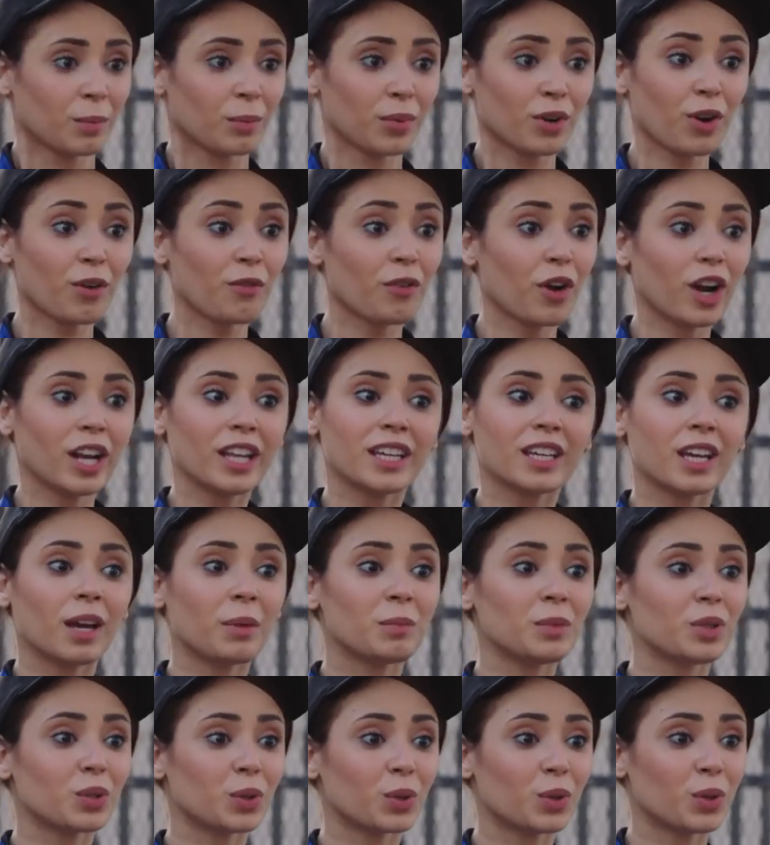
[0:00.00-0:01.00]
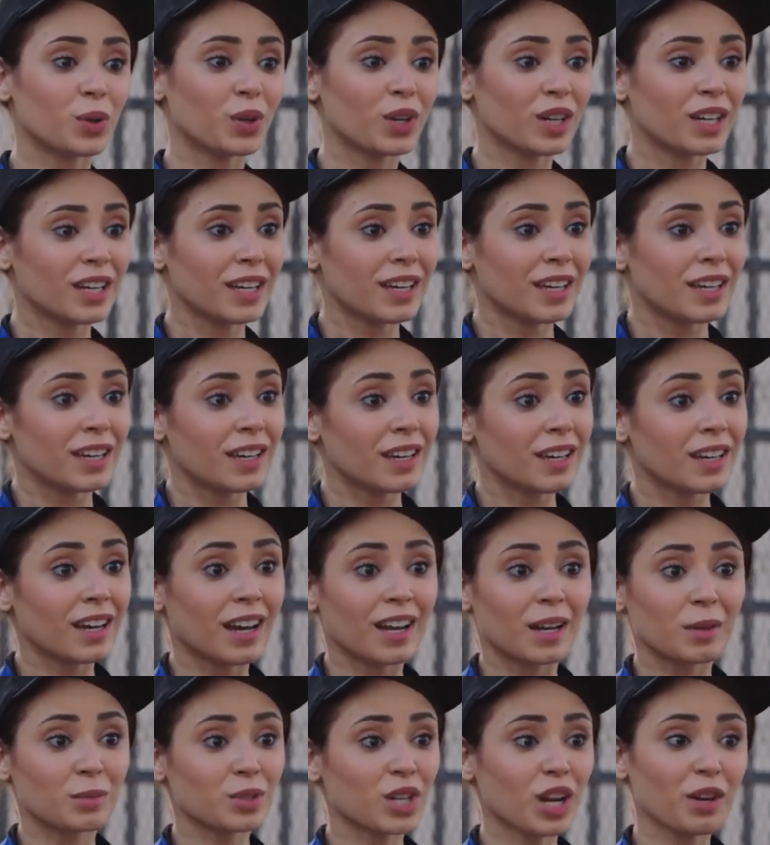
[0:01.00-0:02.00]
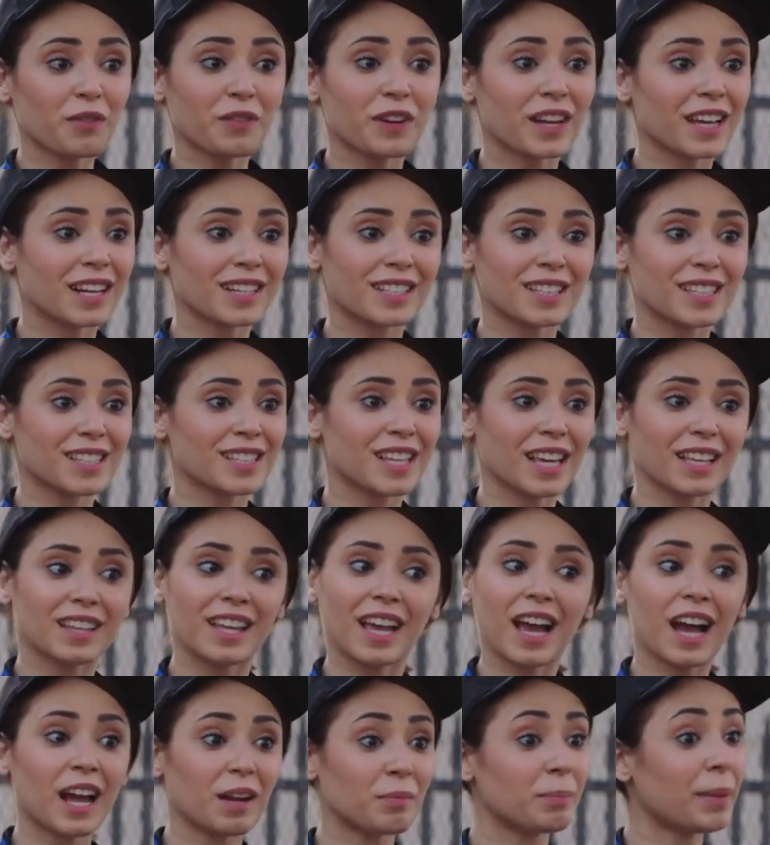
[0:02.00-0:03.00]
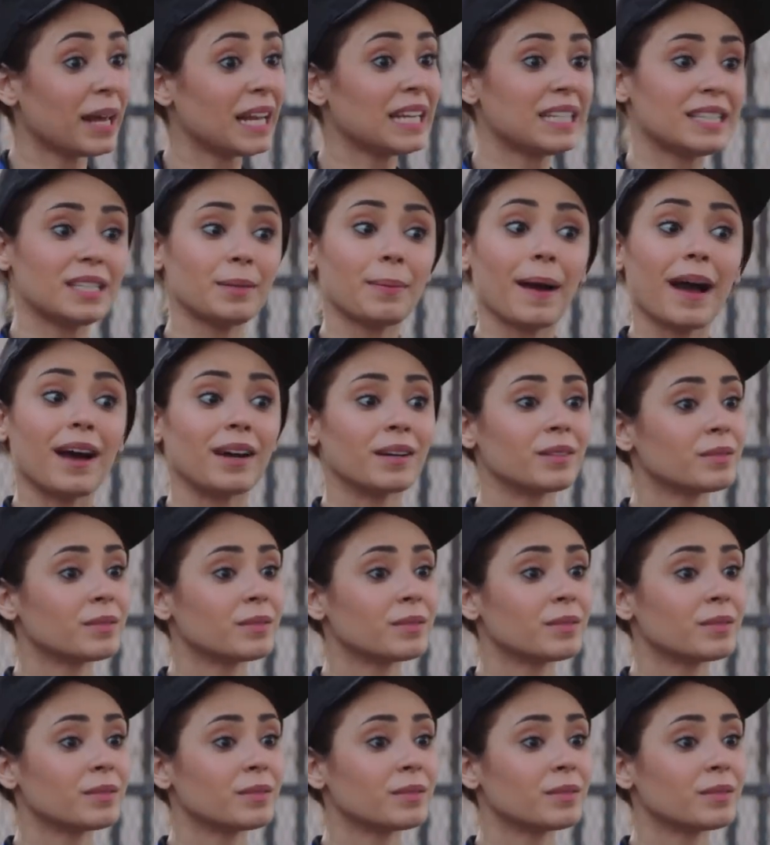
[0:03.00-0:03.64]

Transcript: برافو عليك يا ميرو انا مش عارفه كانت ازاي تايهه عن بالي دي بقى